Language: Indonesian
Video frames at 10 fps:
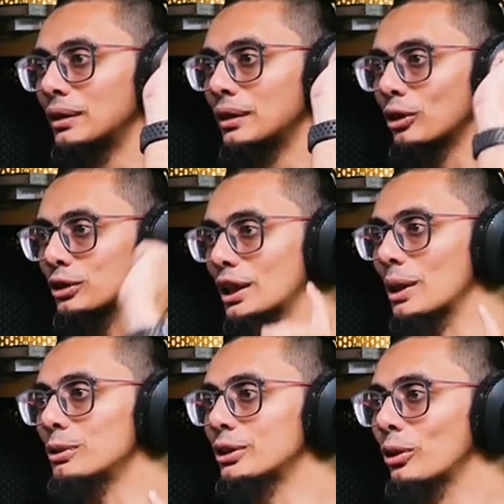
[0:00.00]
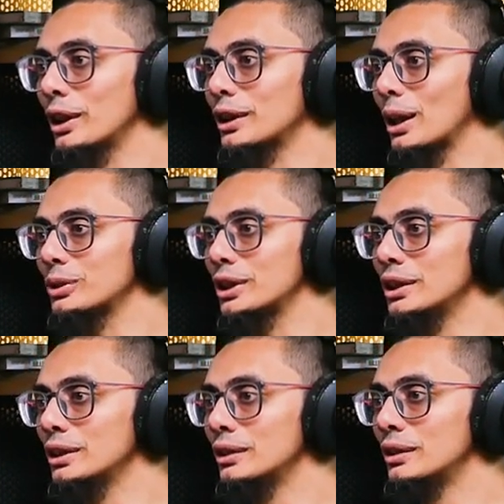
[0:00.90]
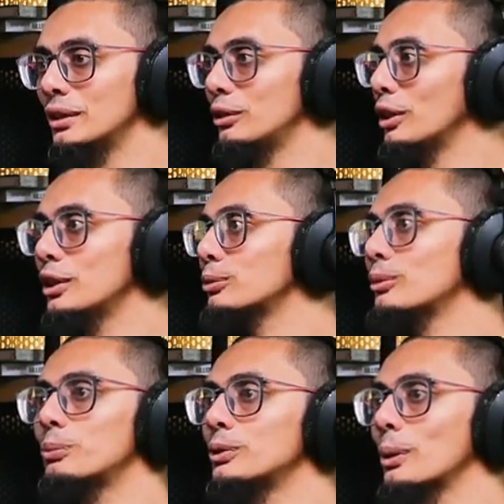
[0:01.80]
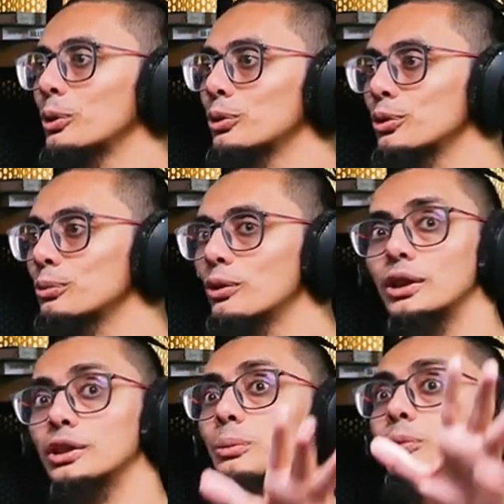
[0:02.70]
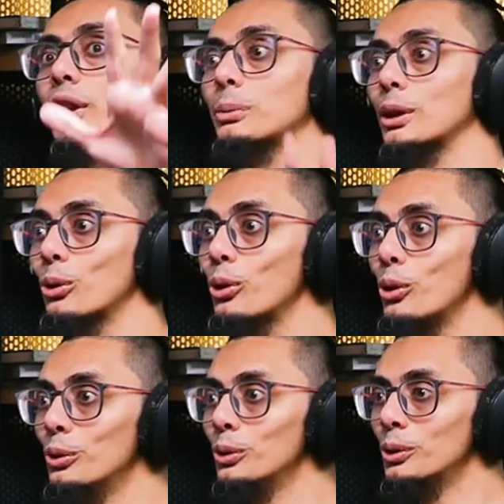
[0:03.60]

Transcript: Kok sekarang kamu di toko yang dalam sini? Hmm. Ya ini semua punya bosku semua di sini punya lima toko.